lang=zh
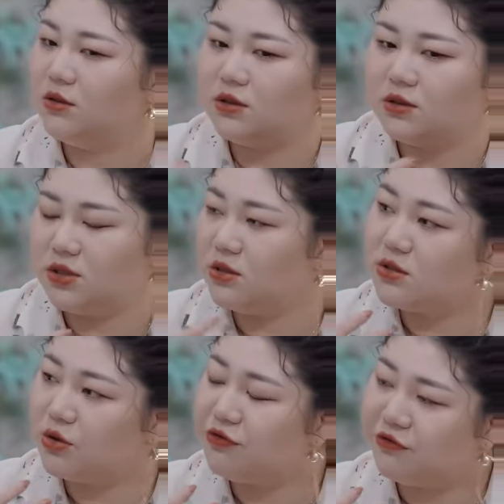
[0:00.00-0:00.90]
你的精
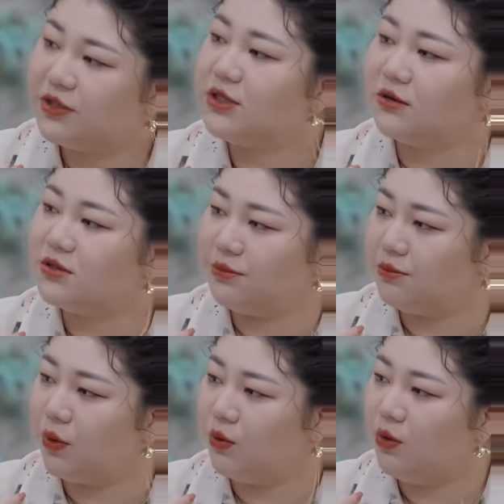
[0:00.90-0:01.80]
神会非常紧
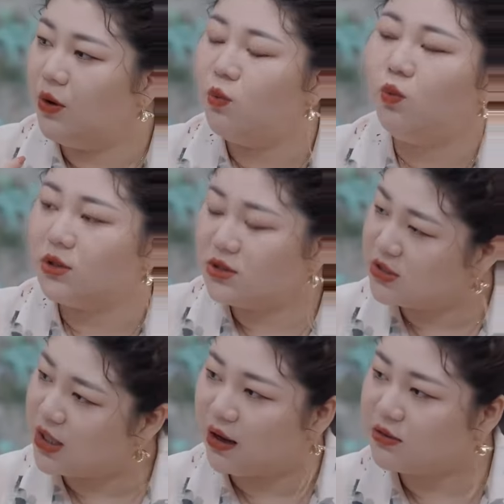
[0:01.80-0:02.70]
绷。我是
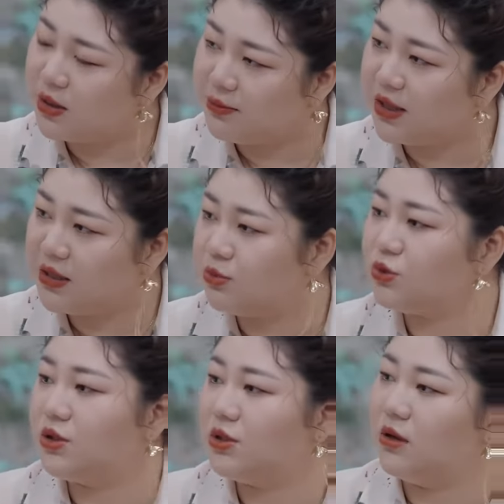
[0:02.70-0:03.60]
常年半夜不
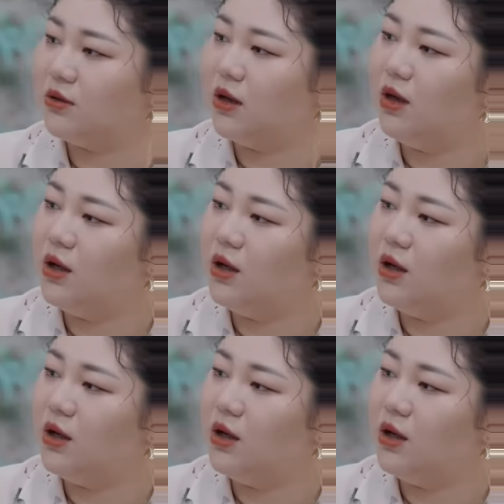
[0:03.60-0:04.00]
睡觉的，